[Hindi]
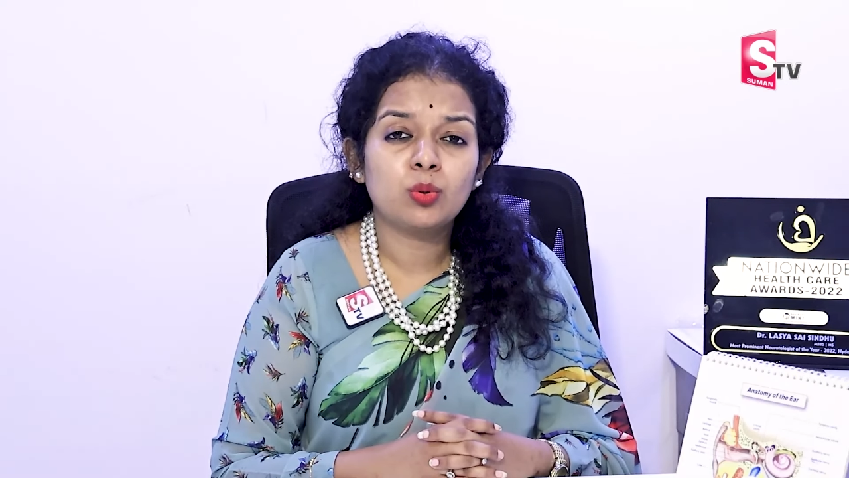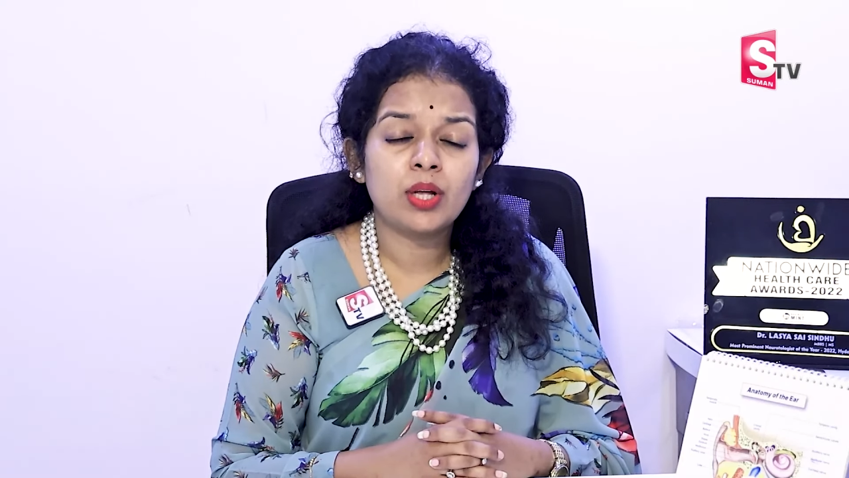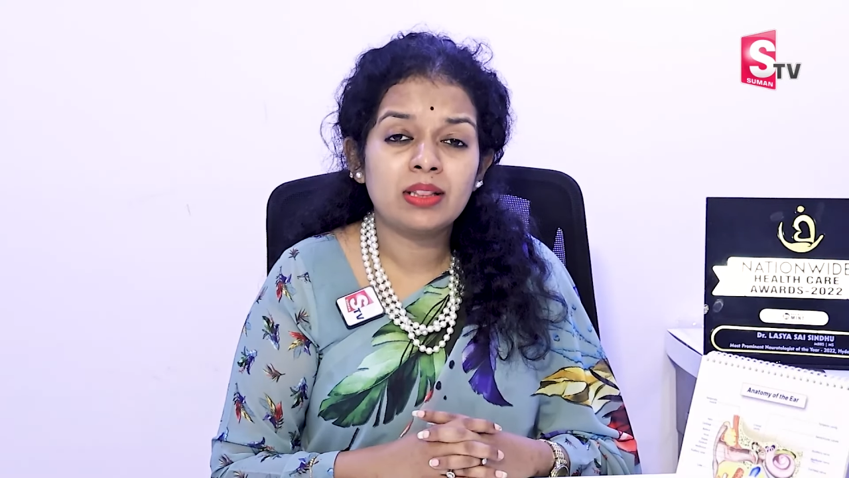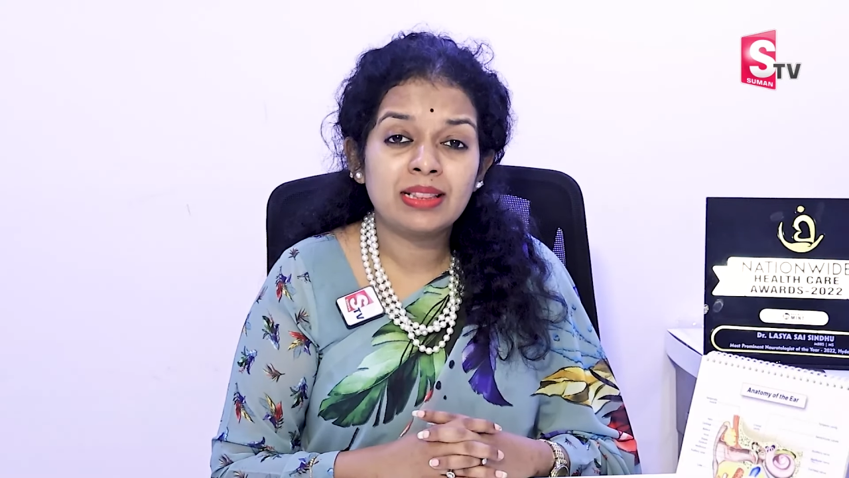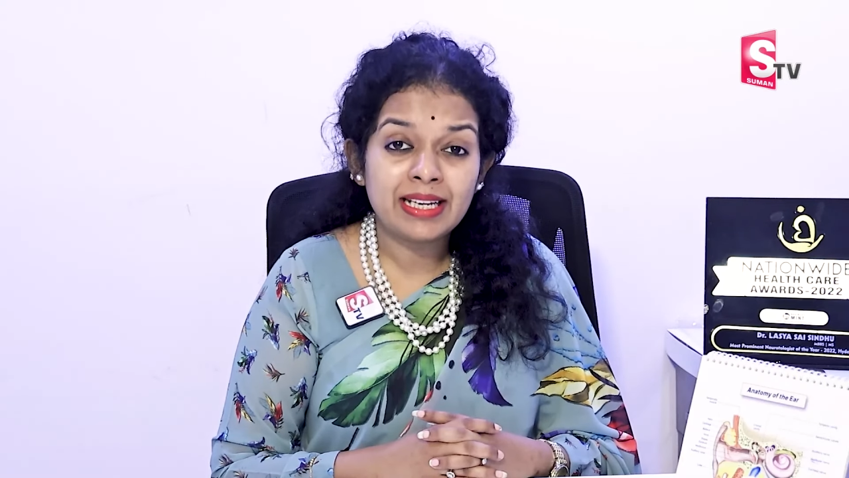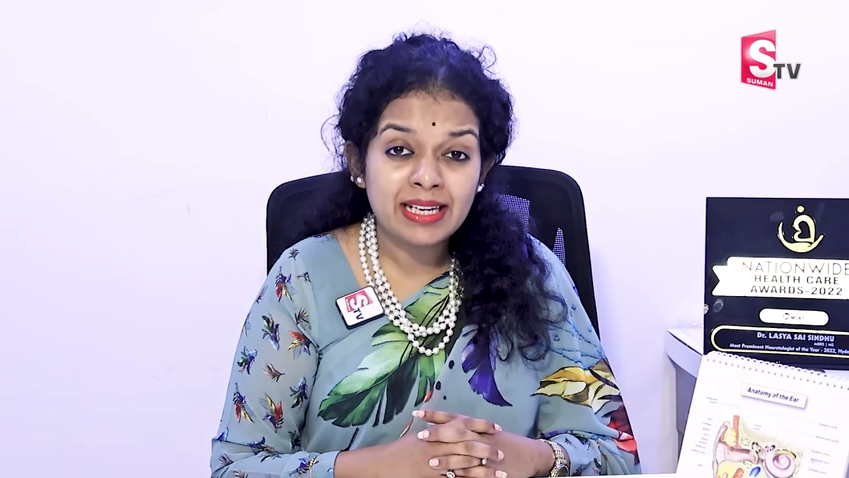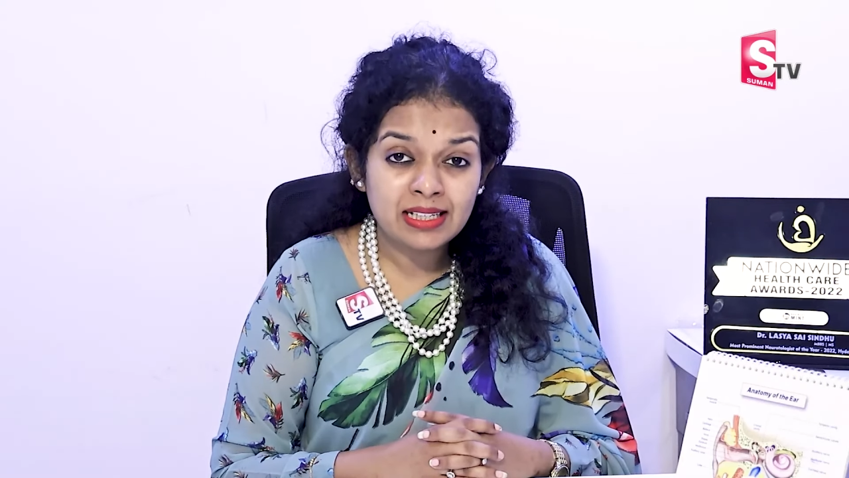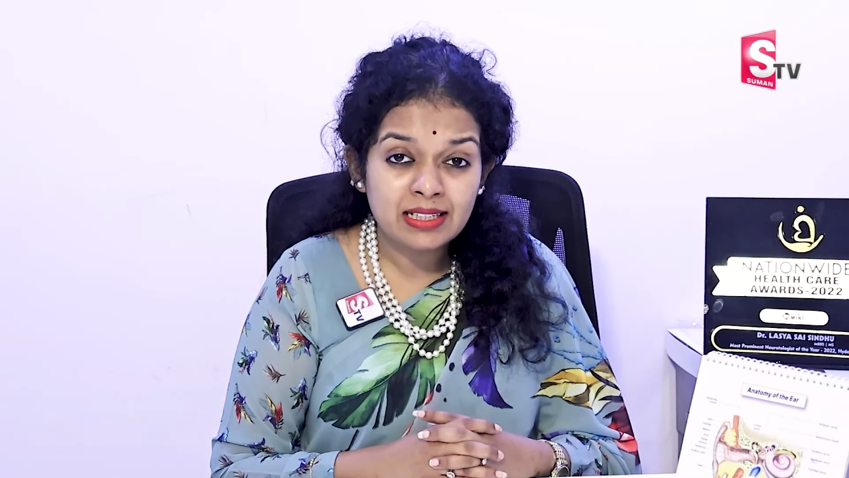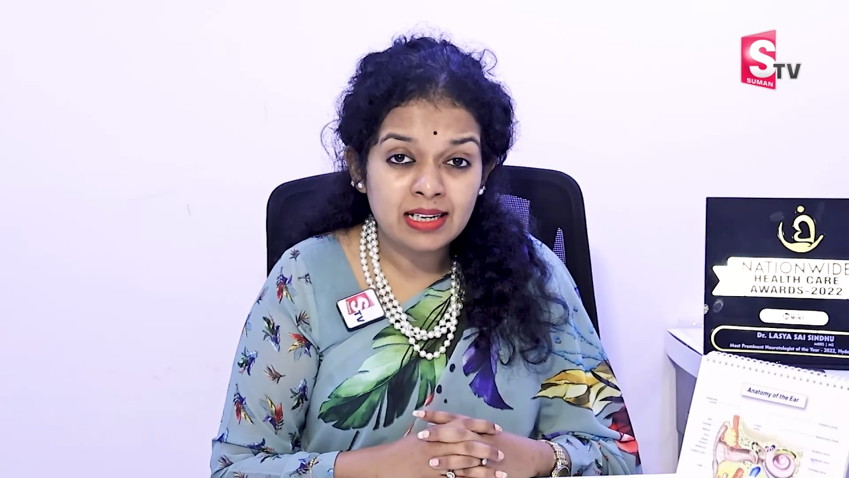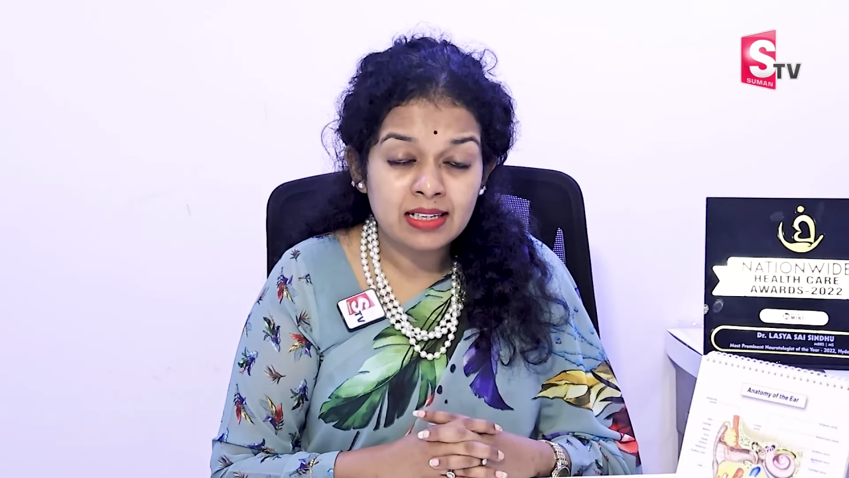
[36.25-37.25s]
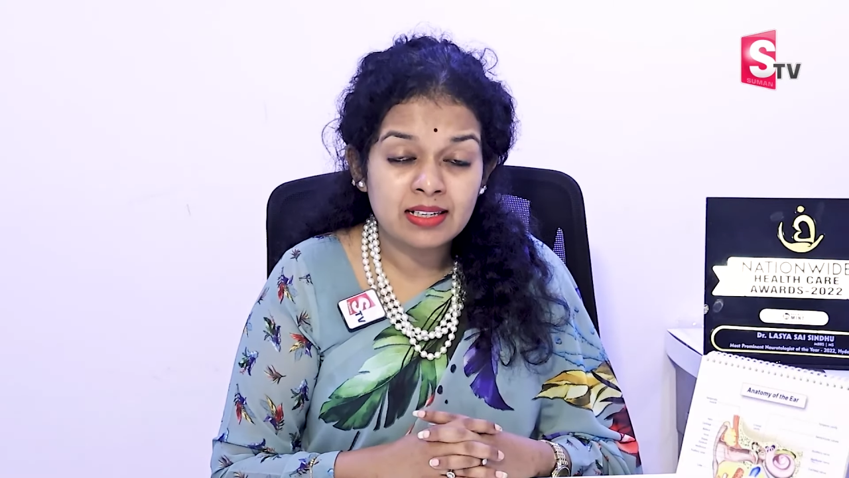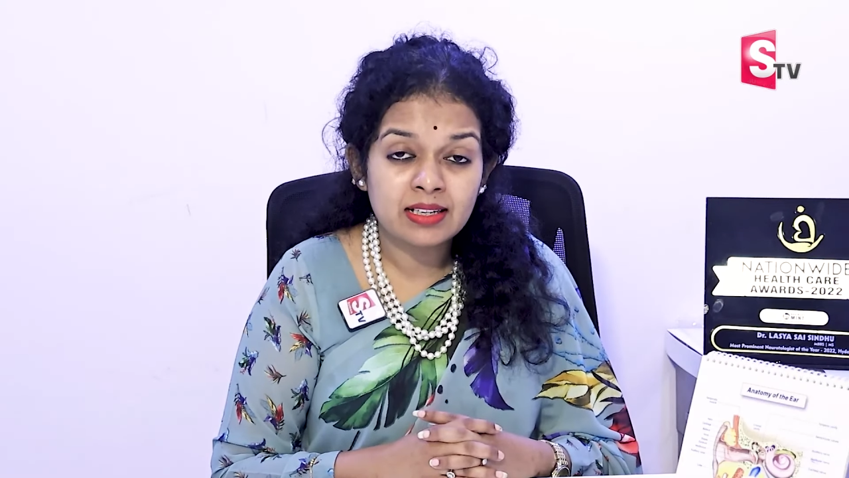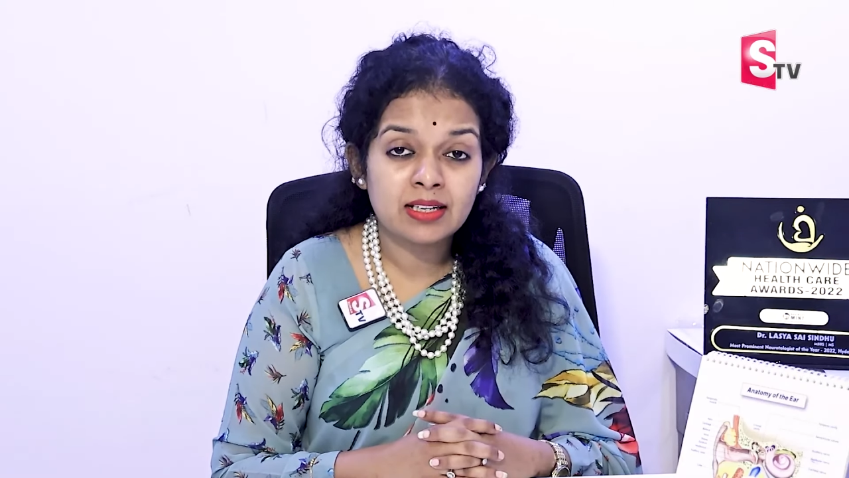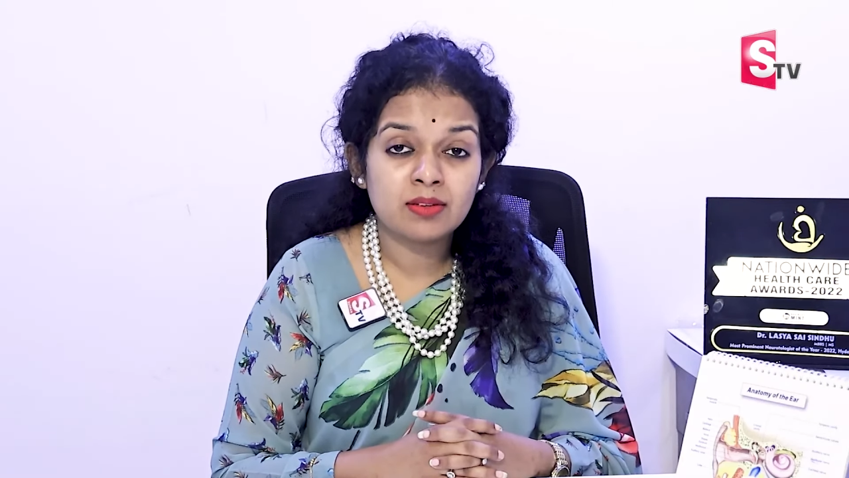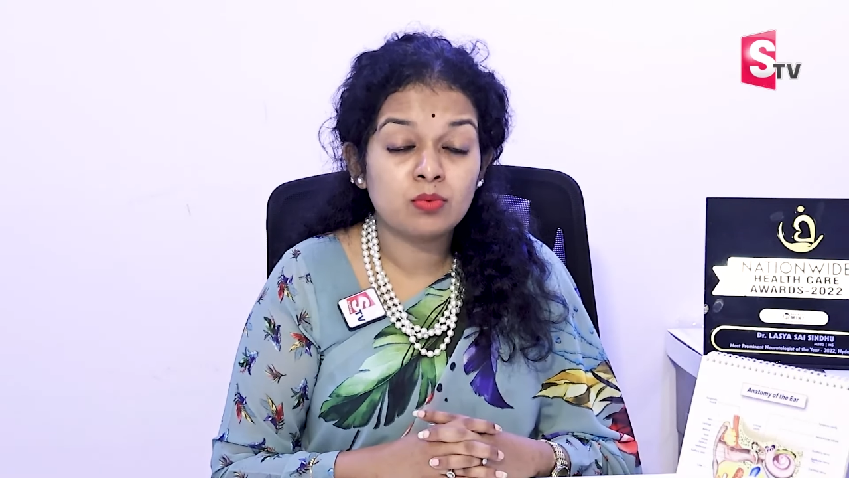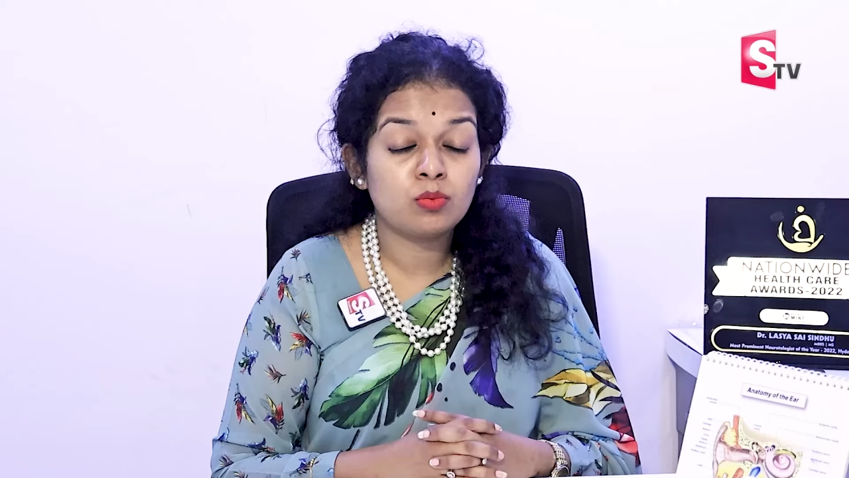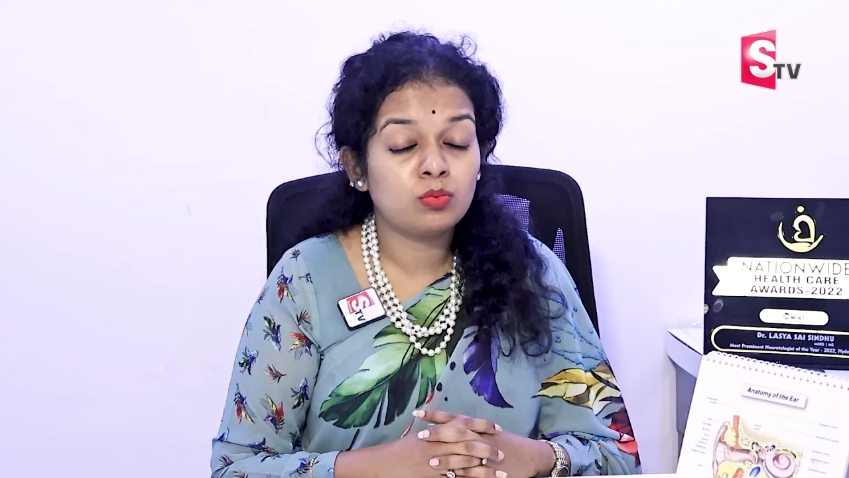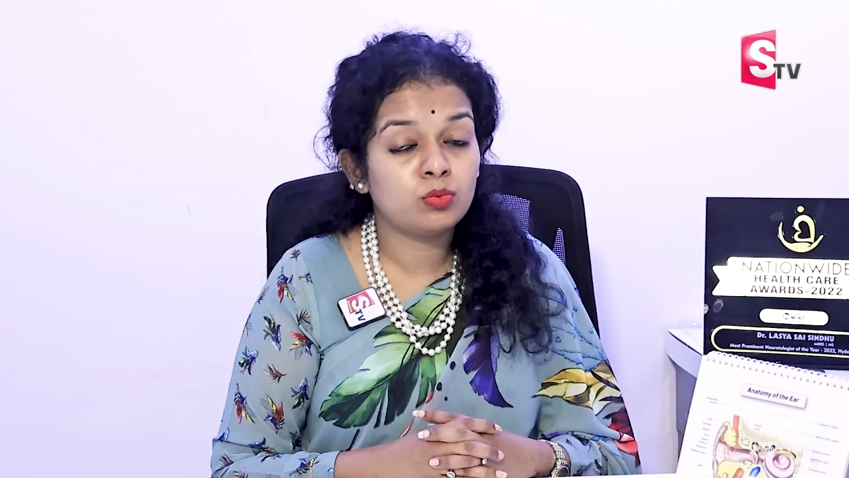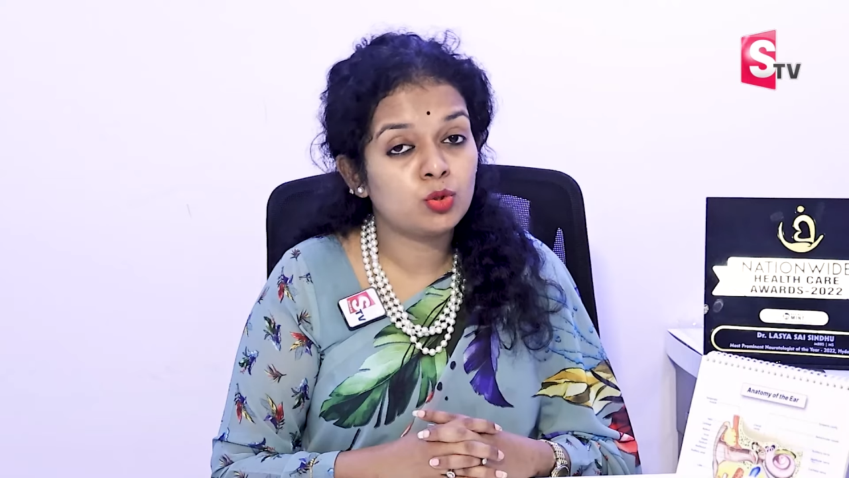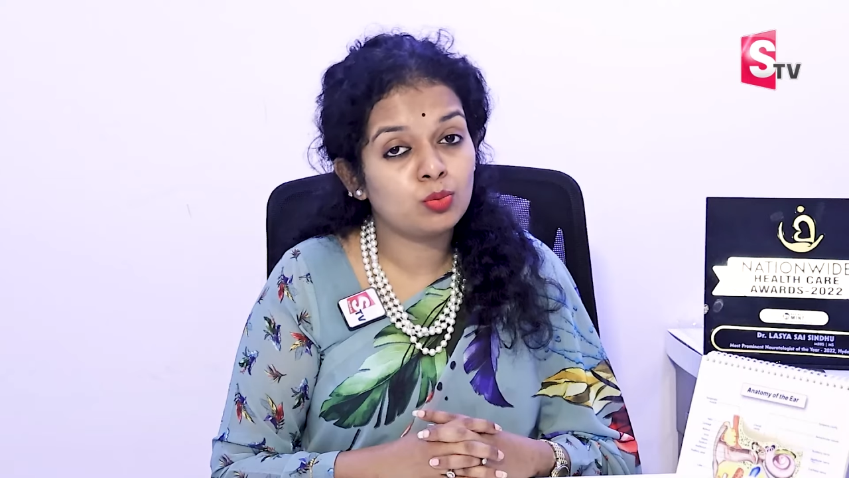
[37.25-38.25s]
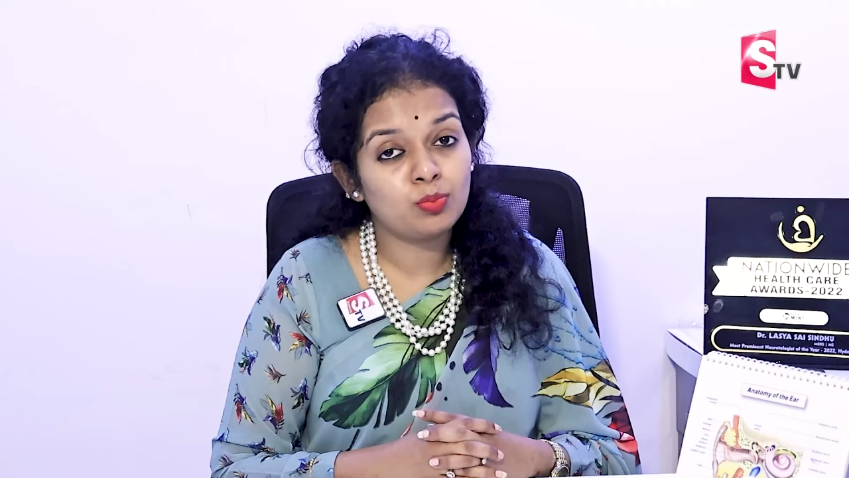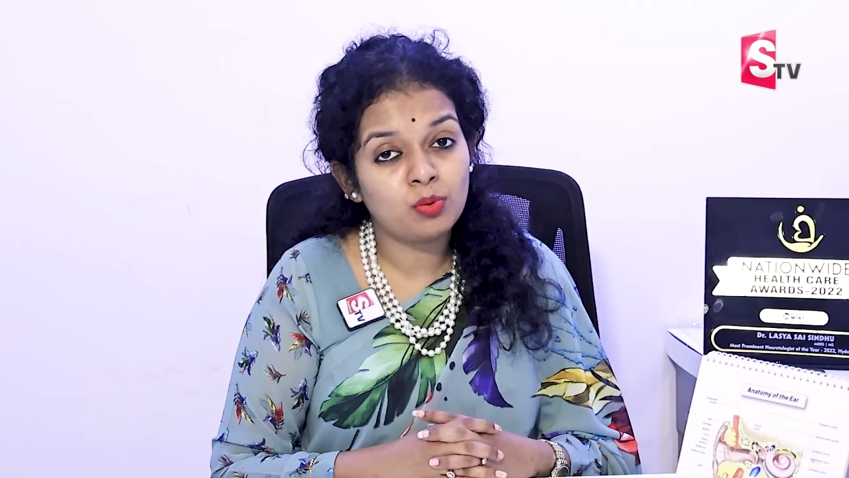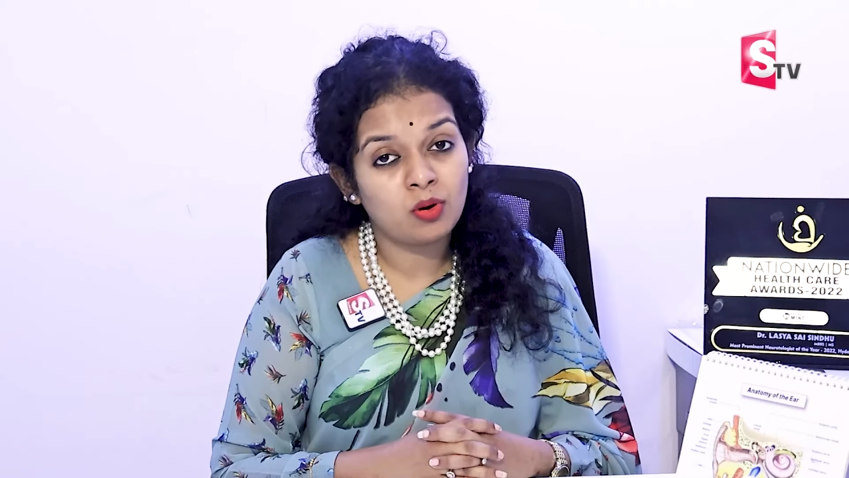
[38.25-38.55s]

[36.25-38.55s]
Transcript: थोड़ा तेल डाल रहे हैं जो